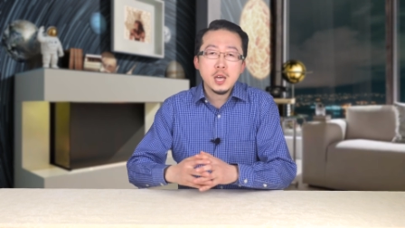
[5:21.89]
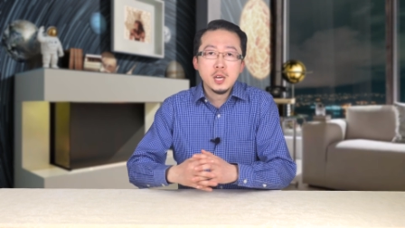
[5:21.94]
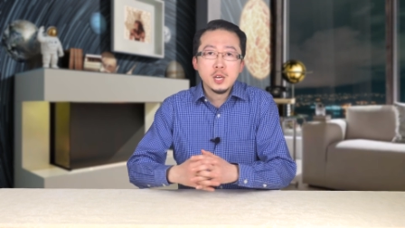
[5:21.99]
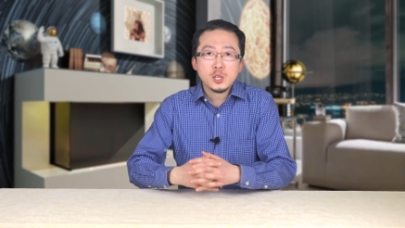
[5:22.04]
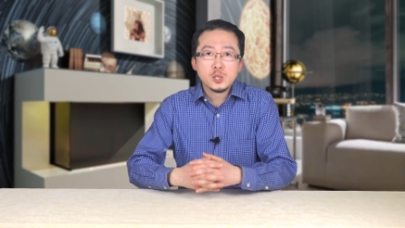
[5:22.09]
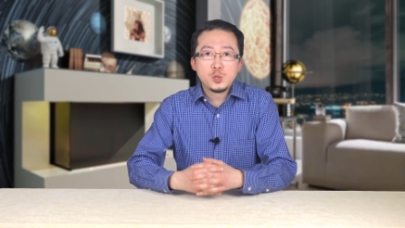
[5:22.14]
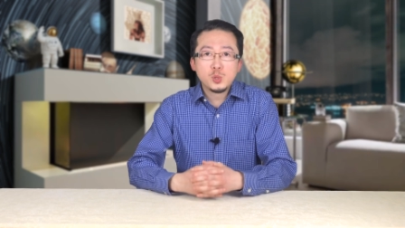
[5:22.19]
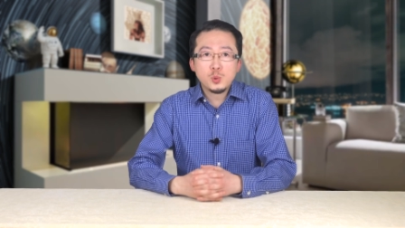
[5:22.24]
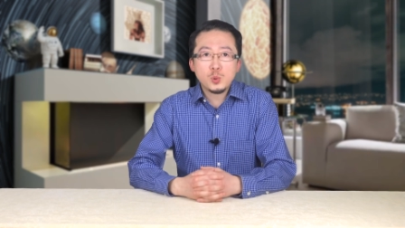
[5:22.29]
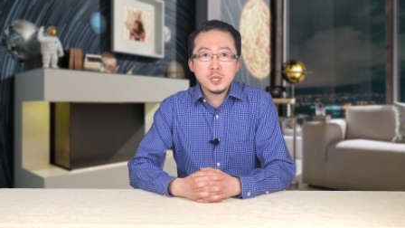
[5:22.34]

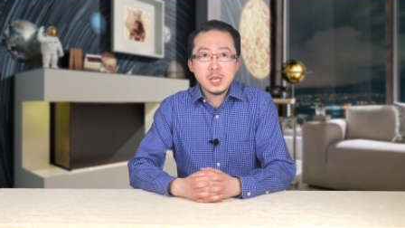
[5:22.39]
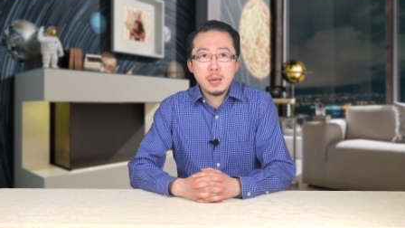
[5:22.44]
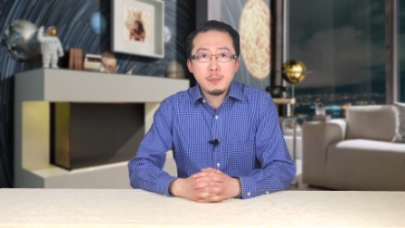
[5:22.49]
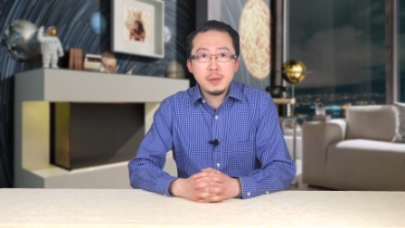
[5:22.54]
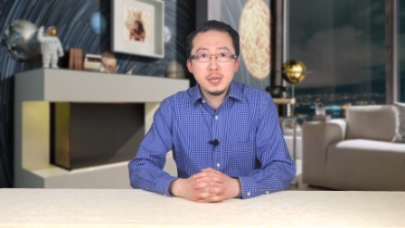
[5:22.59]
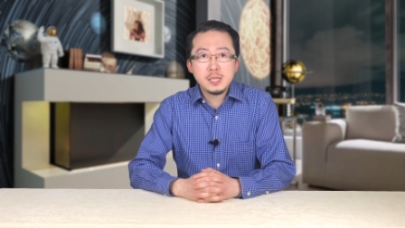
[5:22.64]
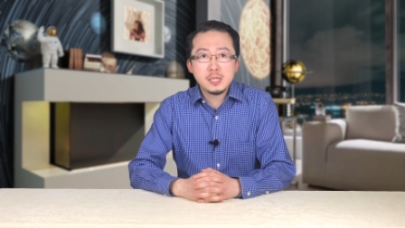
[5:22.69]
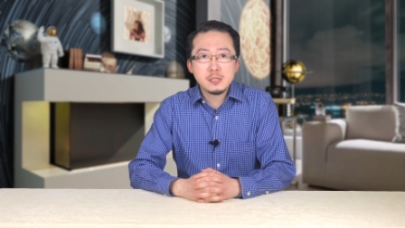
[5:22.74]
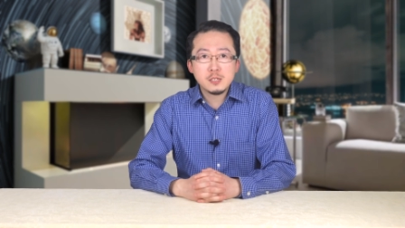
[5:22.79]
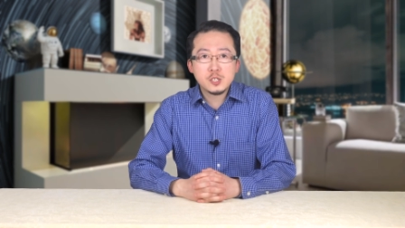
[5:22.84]
许多家
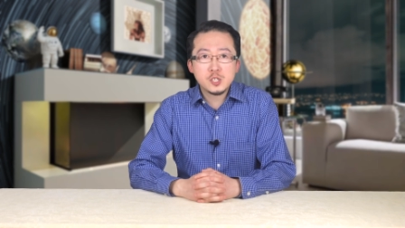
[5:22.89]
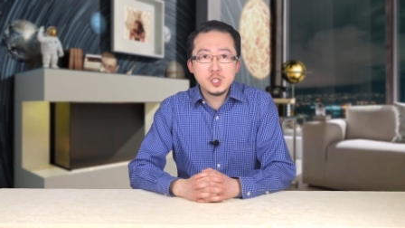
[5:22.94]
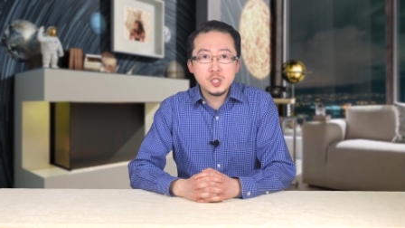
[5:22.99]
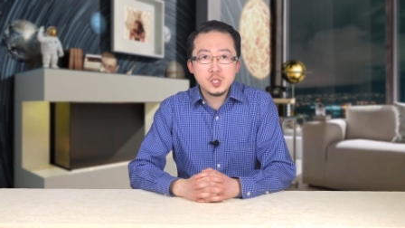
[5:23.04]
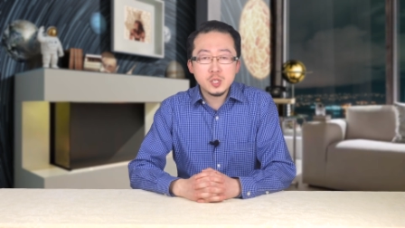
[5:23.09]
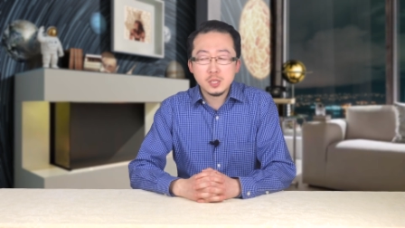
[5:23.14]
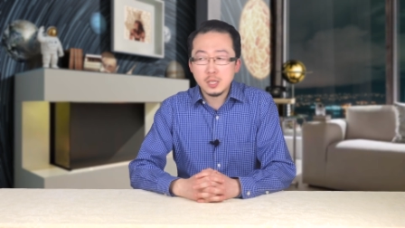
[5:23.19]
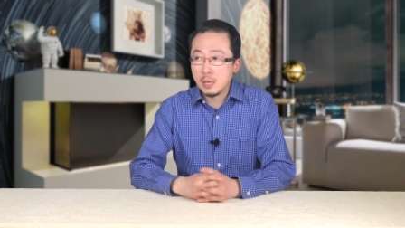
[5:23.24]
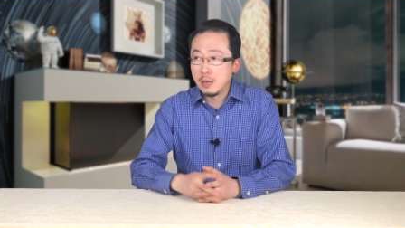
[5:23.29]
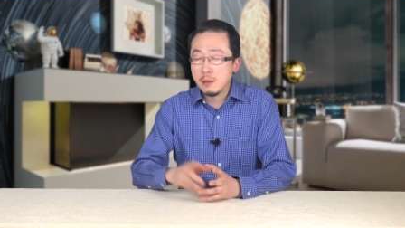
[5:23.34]
媒体的记
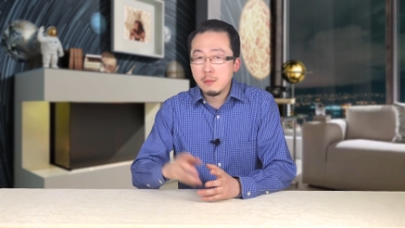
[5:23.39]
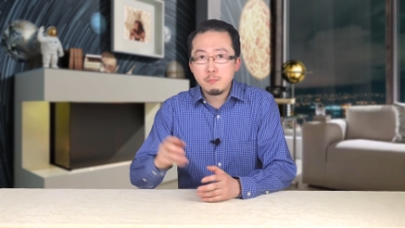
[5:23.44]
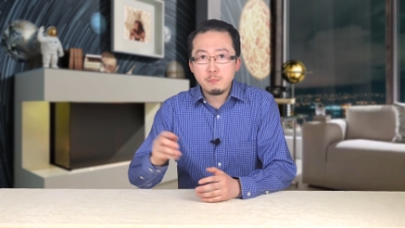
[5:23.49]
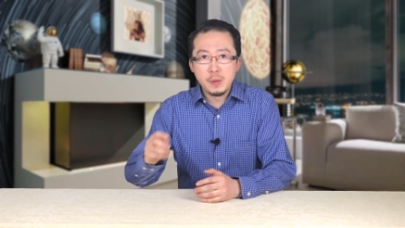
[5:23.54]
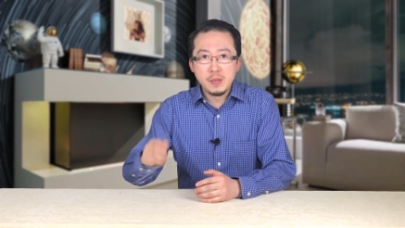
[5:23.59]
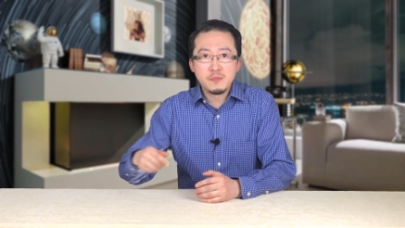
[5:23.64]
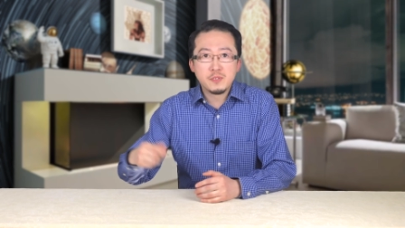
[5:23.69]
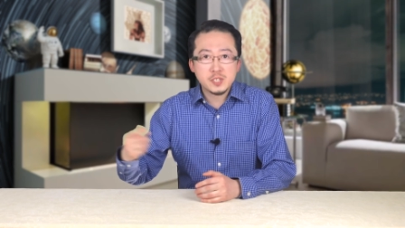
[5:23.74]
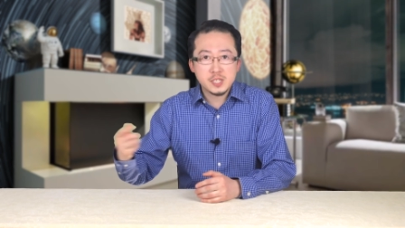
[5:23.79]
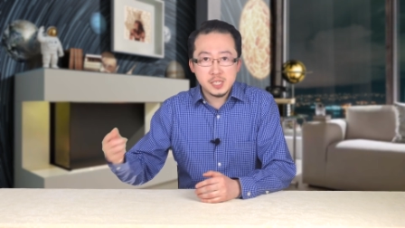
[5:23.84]
者呢
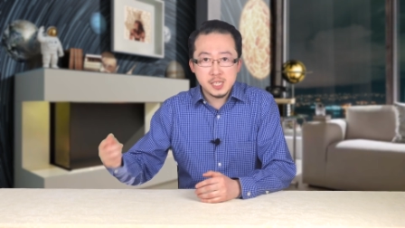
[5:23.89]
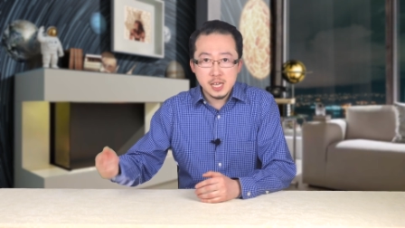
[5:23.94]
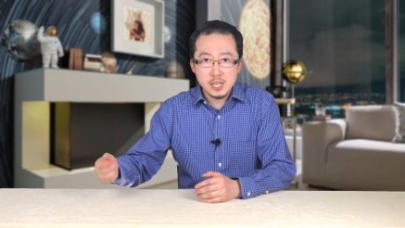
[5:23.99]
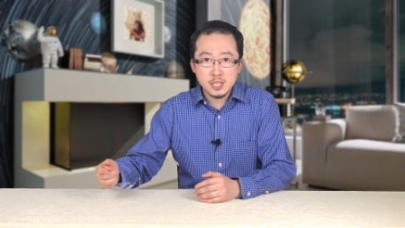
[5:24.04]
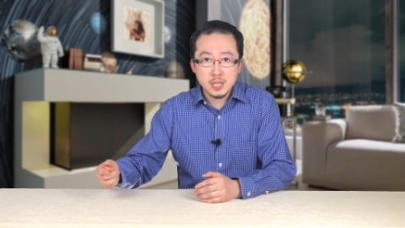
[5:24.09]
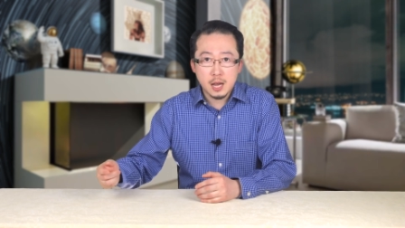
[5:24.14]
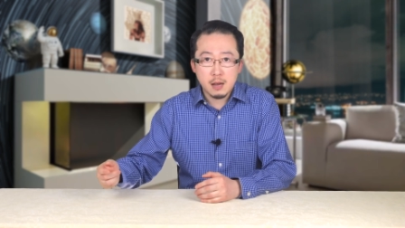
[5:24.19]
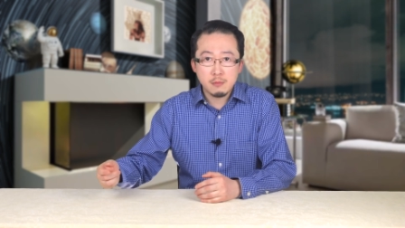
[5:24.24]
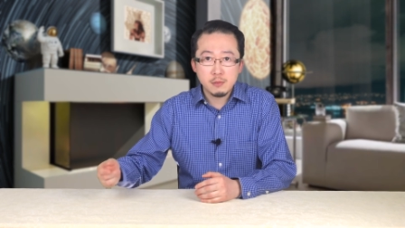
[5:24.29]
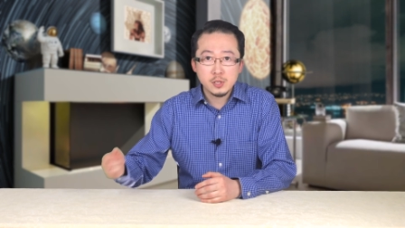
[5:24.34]
奔赴现场，